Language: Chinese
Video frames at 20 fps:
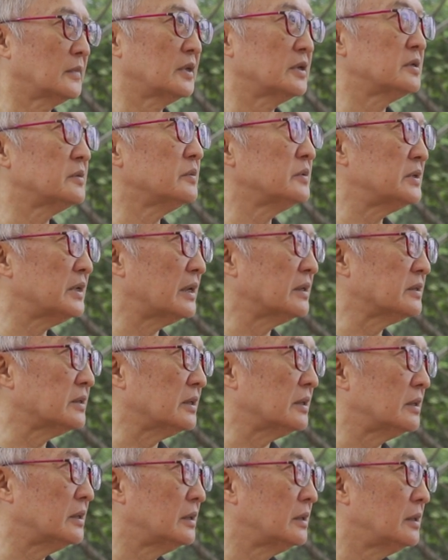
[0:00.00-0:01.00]
是不是这样
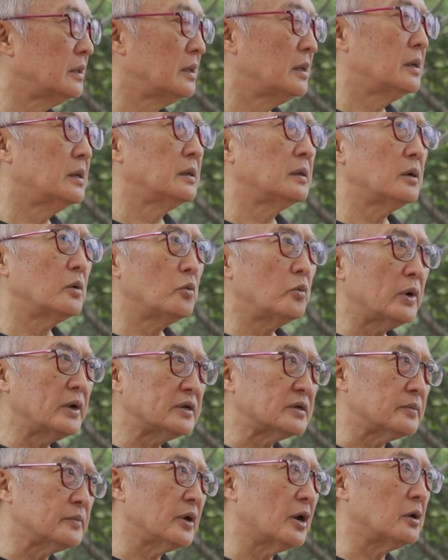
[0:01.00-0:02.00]
子？为
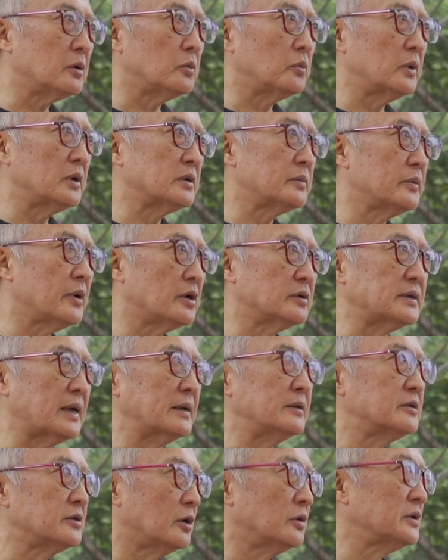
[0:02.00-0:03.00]
什么要
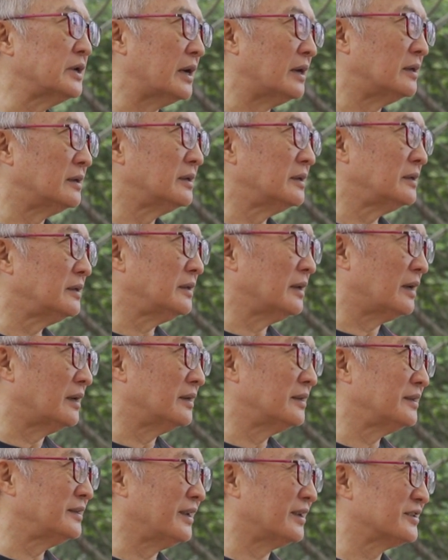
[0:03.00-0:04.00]
燃烧氧？
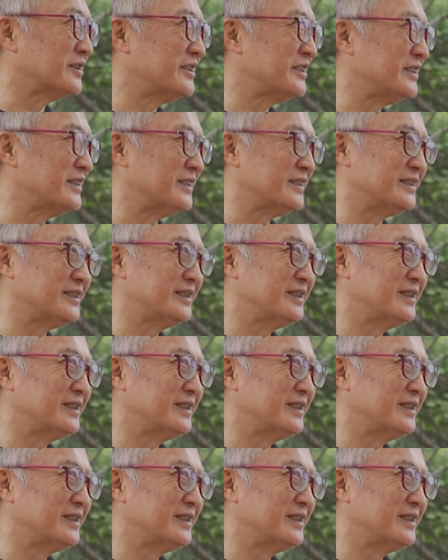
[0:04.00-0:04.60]
氧气呢？